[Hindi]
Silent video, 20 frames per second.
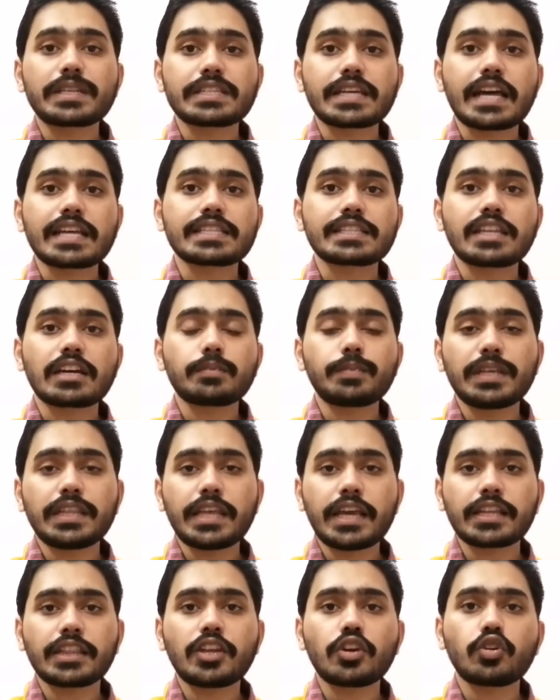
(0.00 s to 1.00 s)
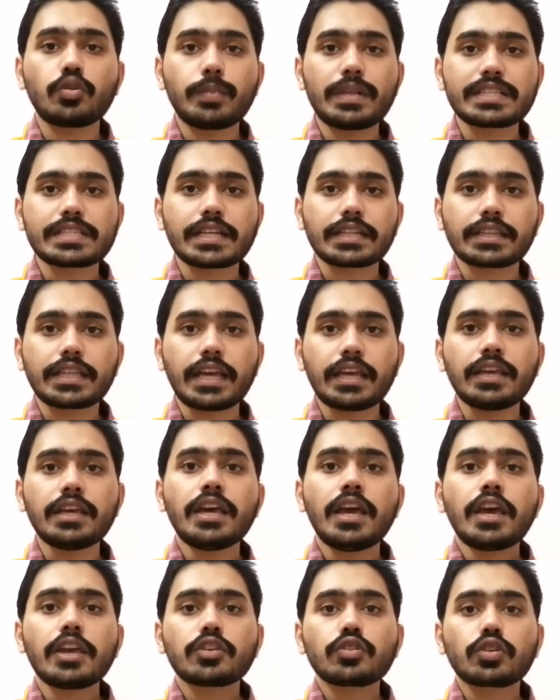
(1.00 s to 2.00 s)
तक भी देखने को मिल सकता है
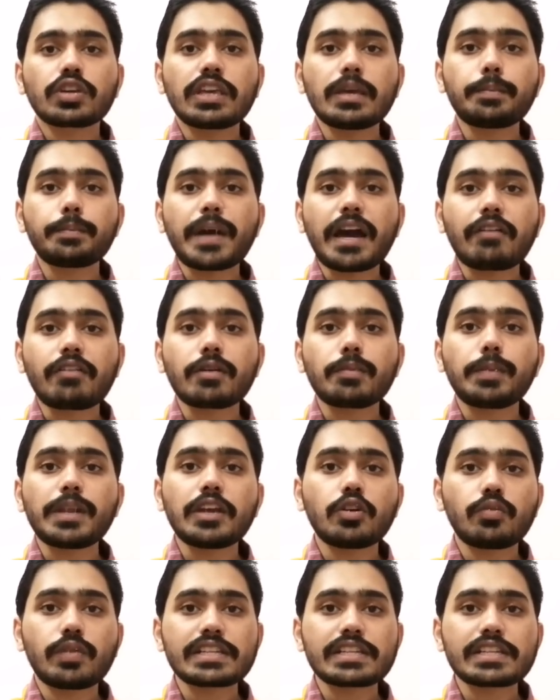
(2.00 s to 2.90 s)
क्योंकि पावर प्ले